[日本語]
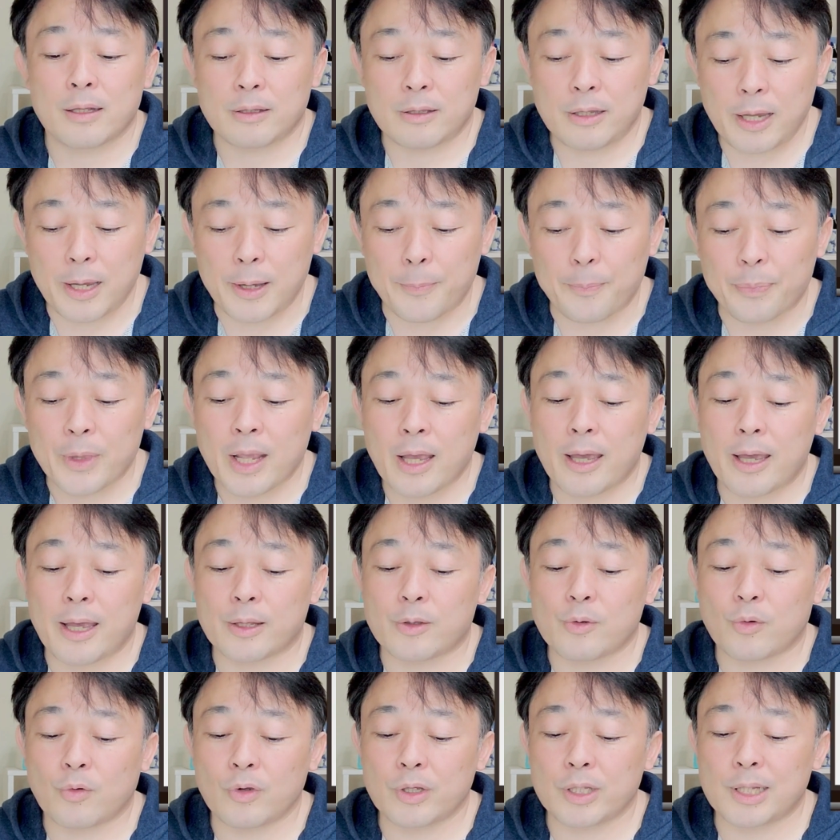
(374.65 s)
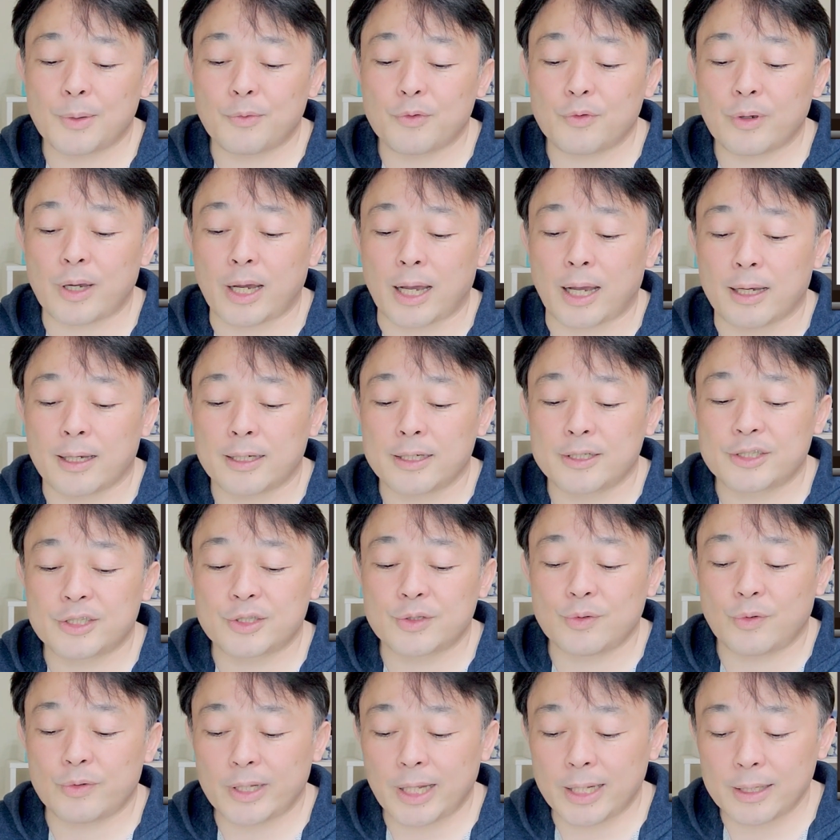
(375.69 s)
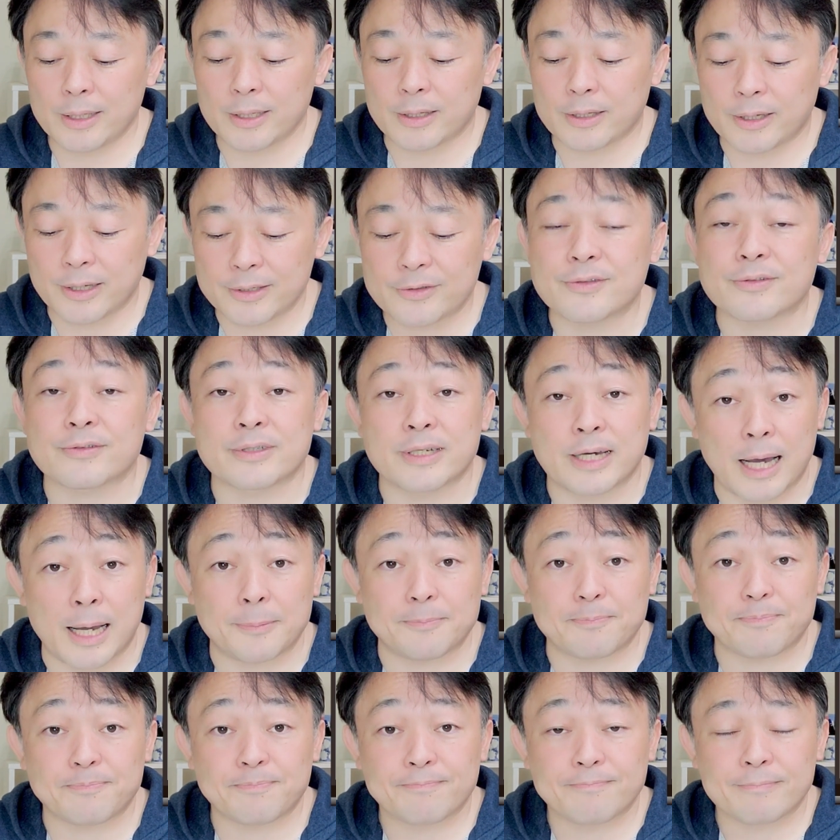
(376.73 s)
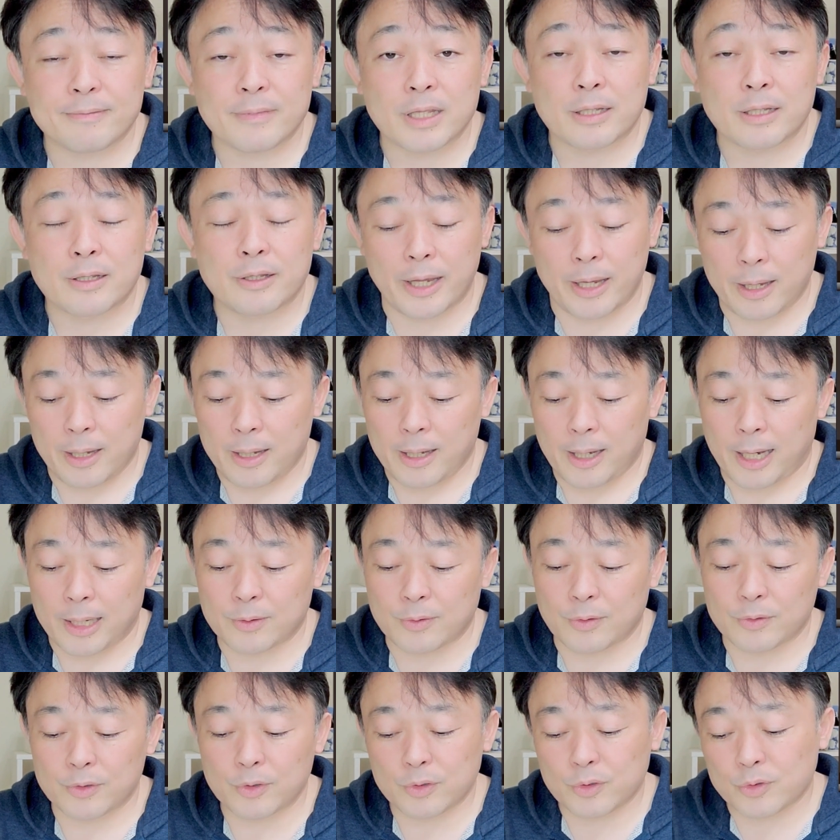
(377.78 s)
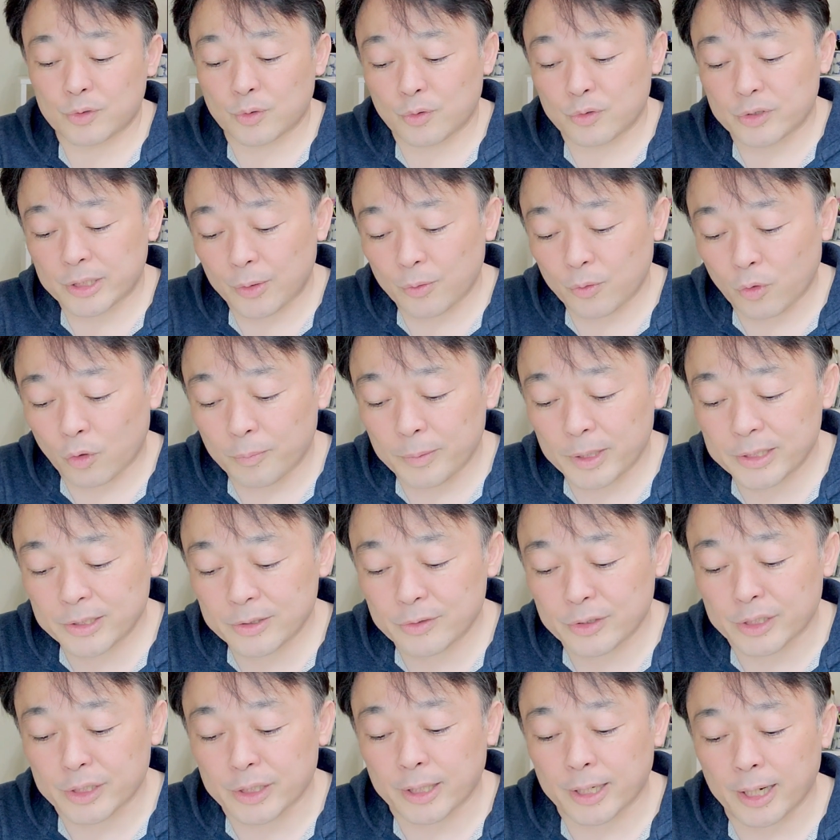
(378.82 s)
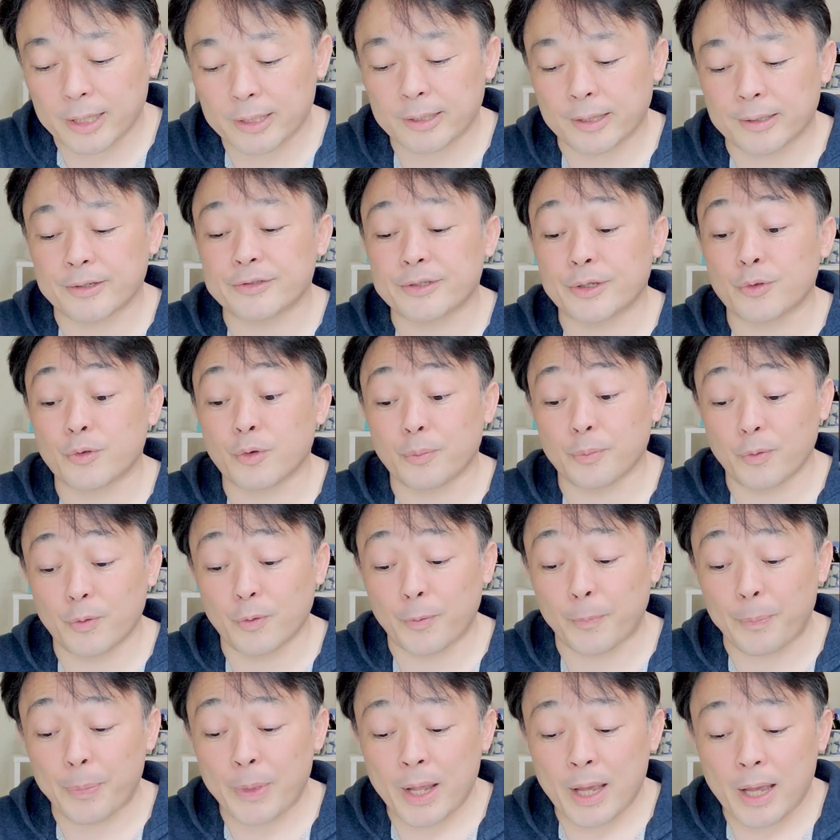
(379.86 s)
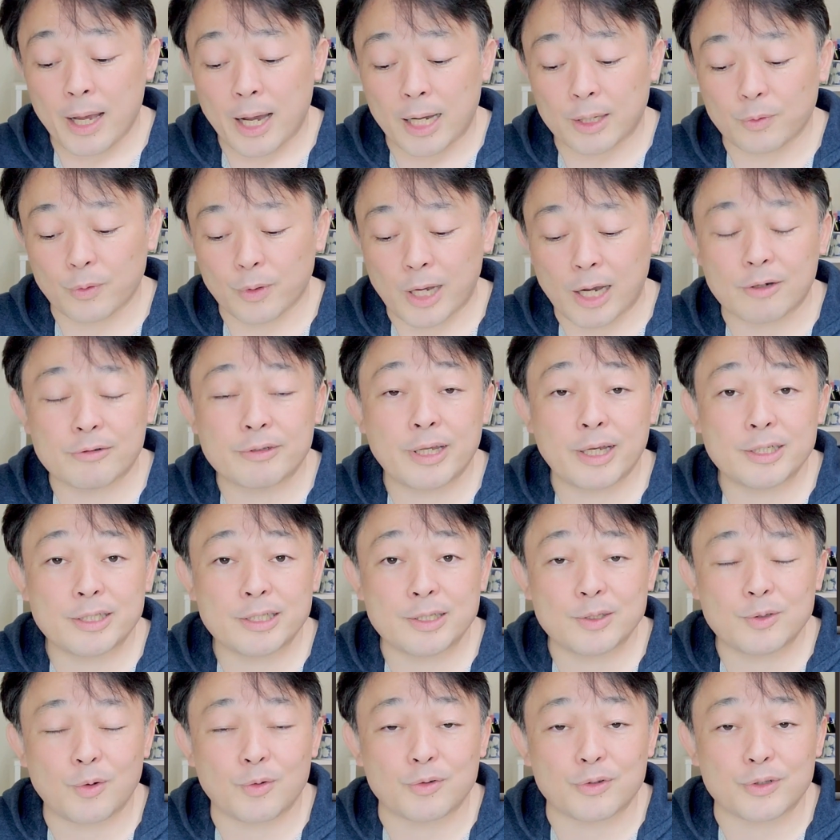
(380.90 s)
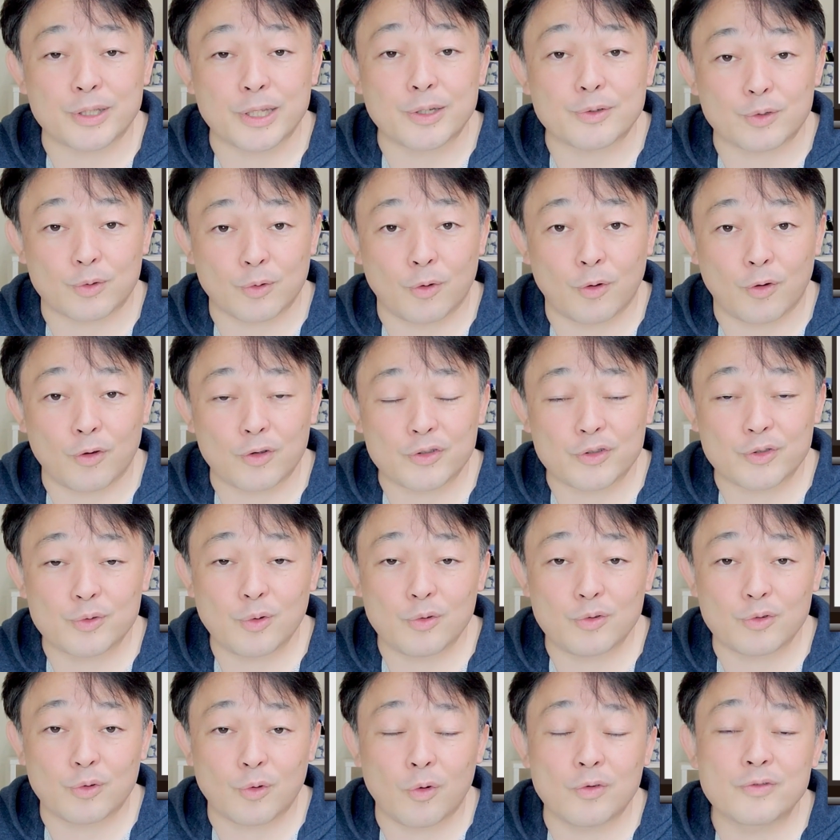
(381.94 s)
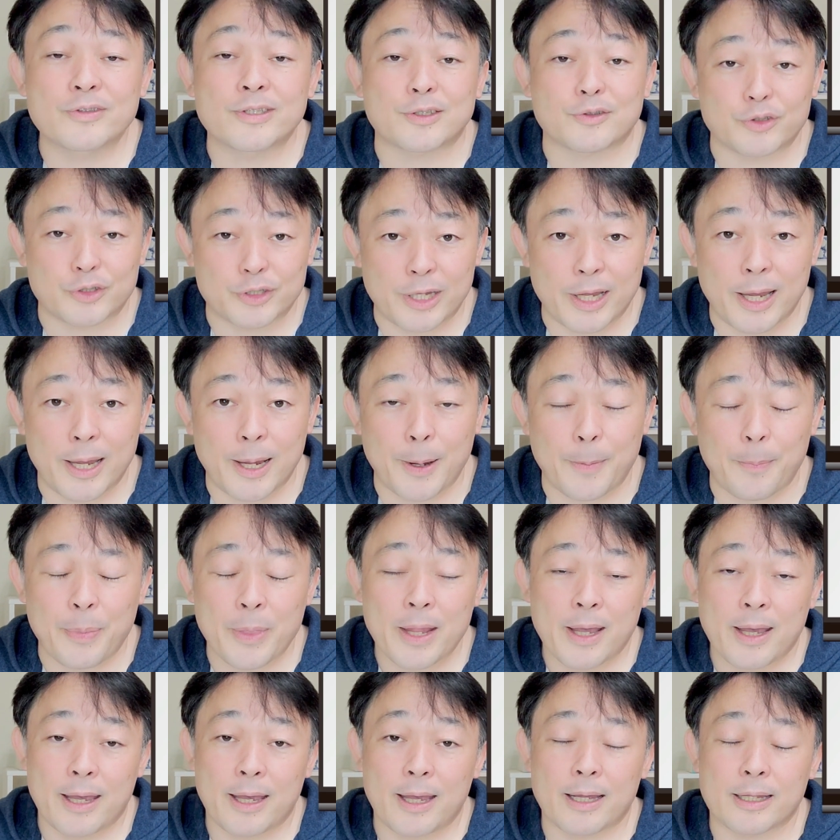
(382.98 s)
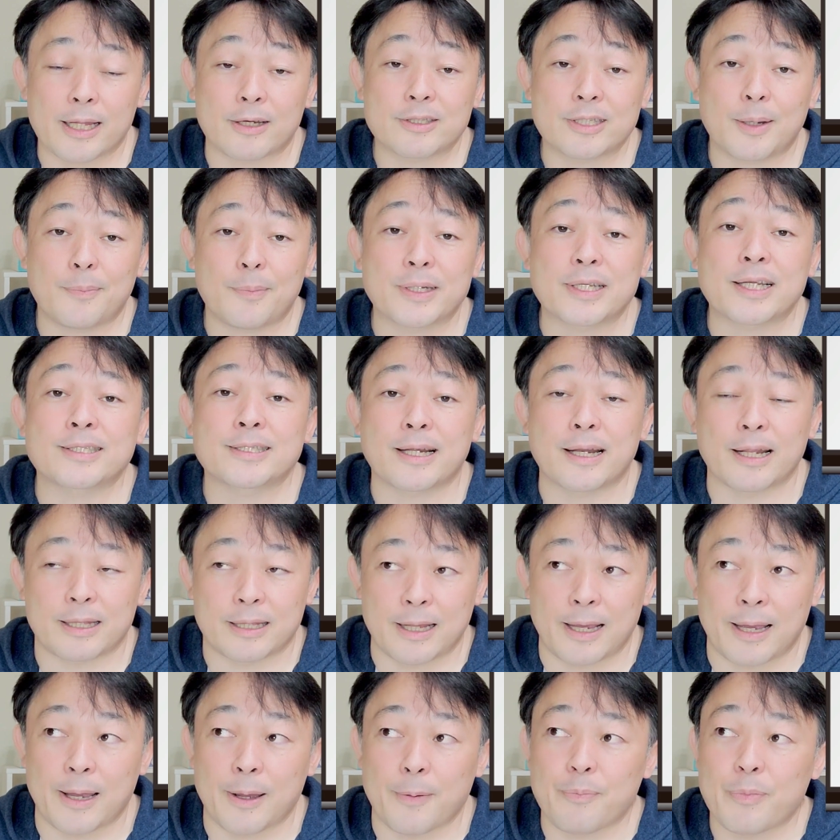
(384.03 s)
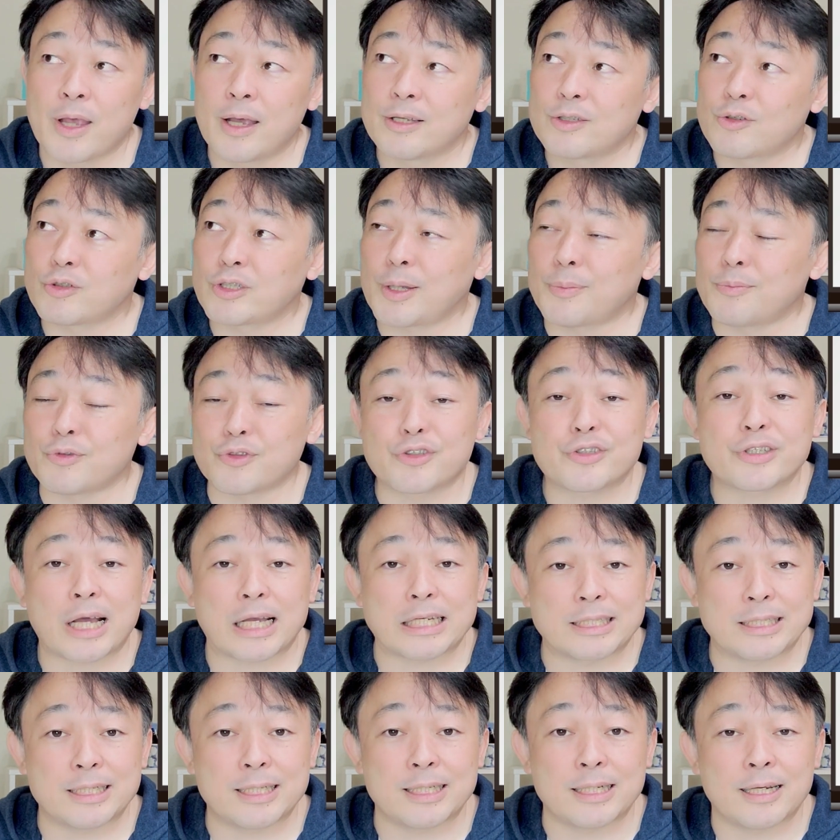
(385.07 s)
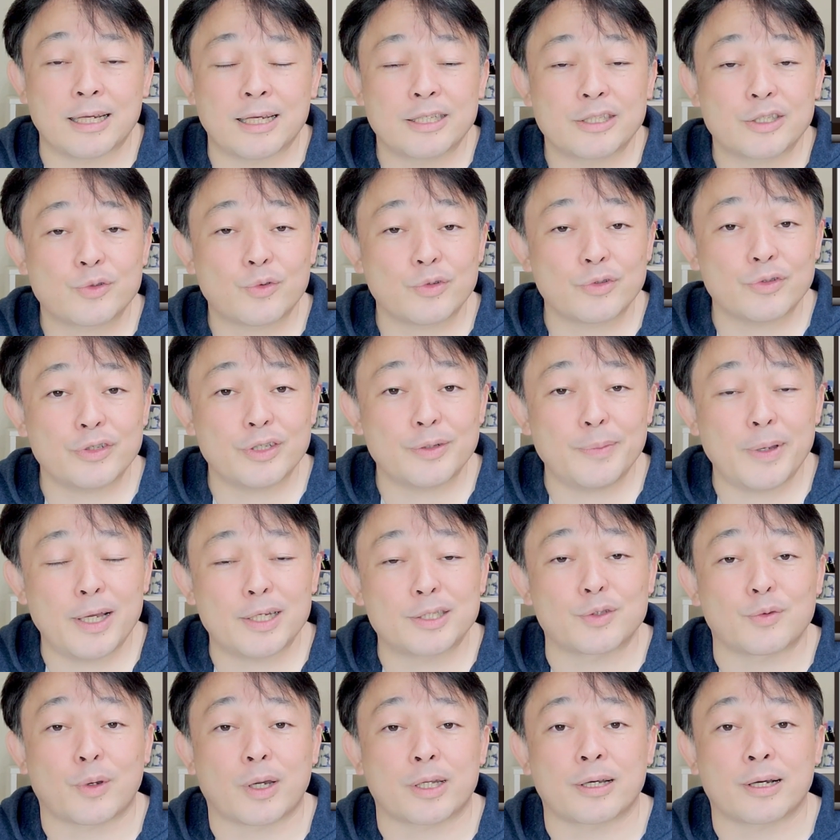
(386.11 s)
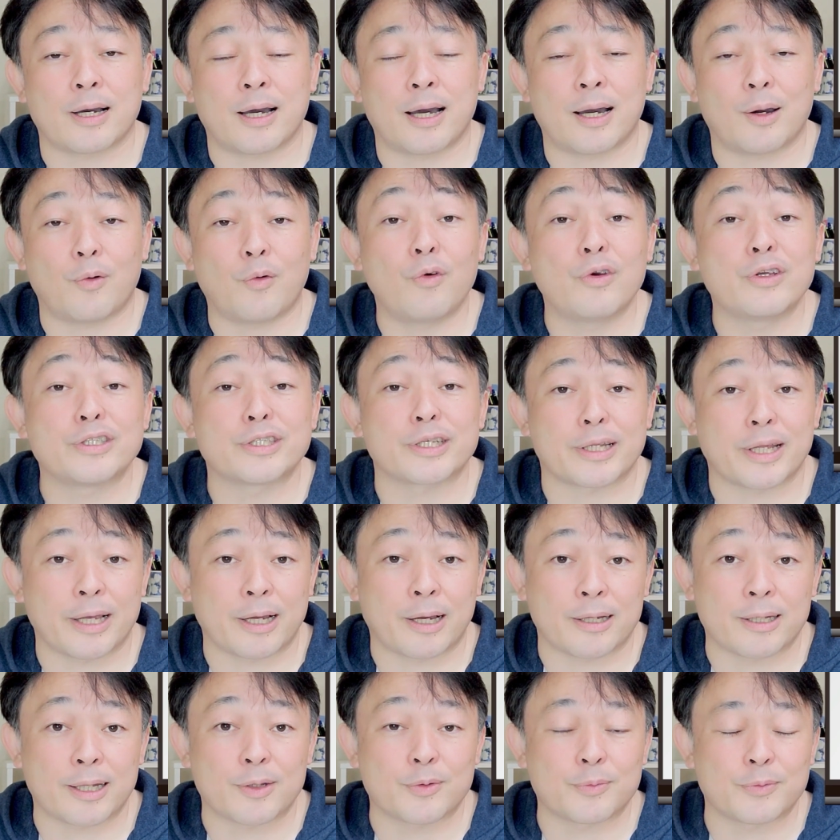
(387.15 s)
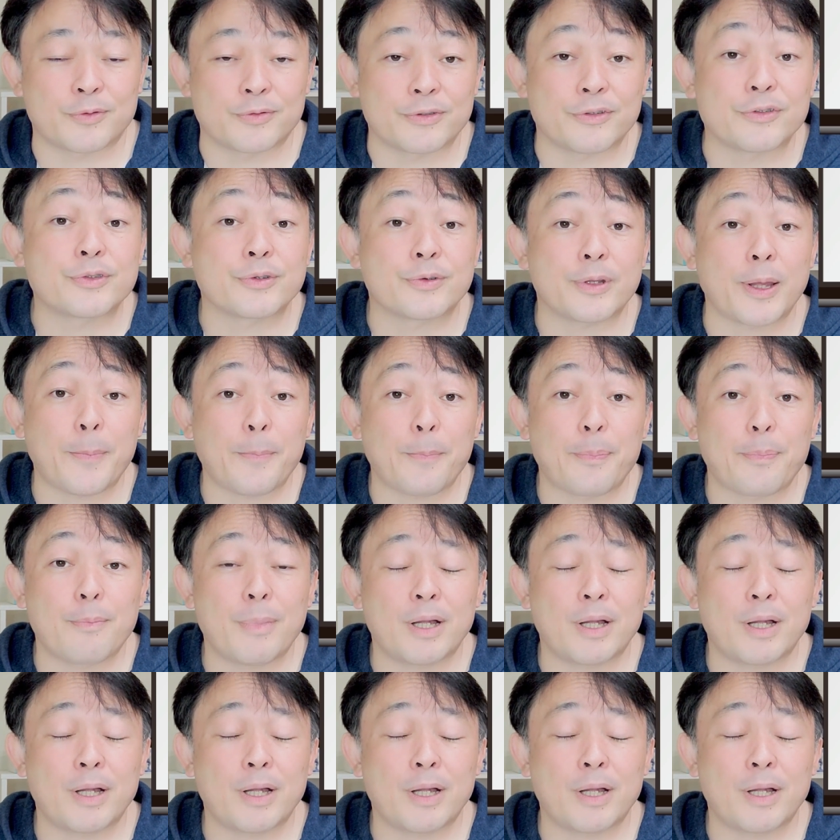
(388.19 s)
で、えっと、こういったものが必要なんですが、で、あの、ちょっとその下の米印に書いたんですけども、あの、確定申告っていうと、すごく混雑して、えー、たくさん待たされて、そして難しい、そういうイメージの方が多いんじゃないかなと思うんですよね。